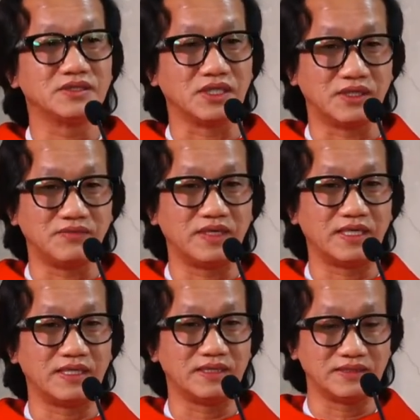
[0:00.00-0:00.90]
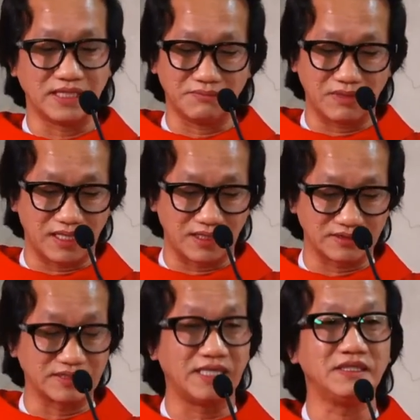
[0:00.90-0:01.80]
trở về để mà
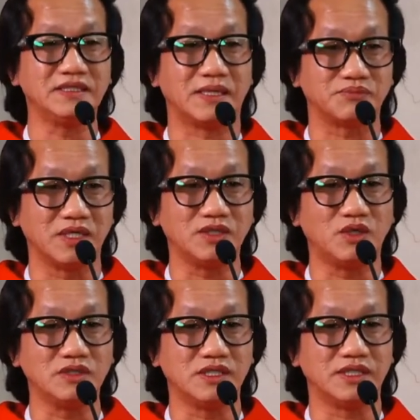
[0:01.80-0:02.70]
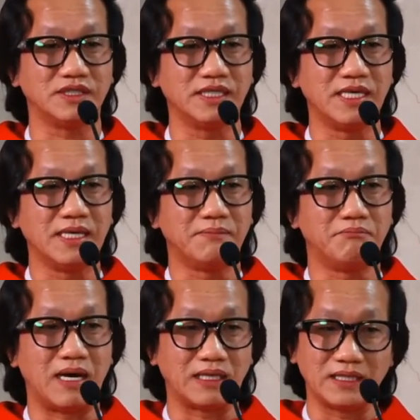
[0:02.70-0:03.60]
đến gặp gỡ con người
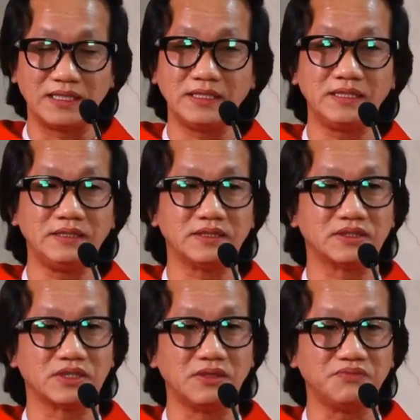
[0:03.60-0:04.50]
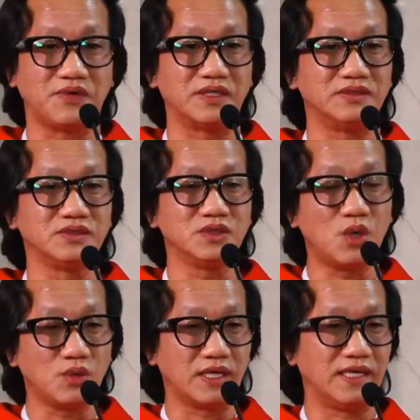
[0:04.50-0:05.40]
mang lấy thân phận
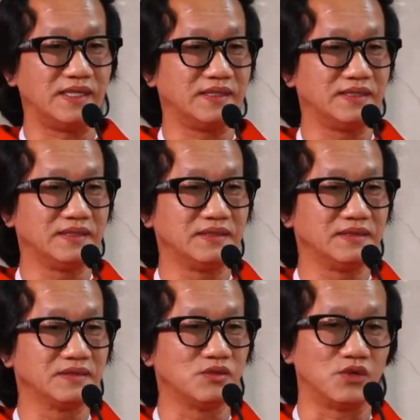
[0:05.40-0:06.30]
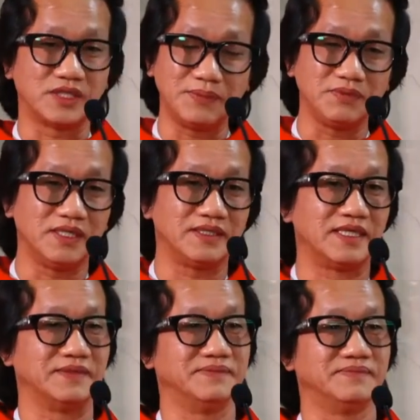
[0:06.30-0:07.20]
nô lệ của kiếp người này.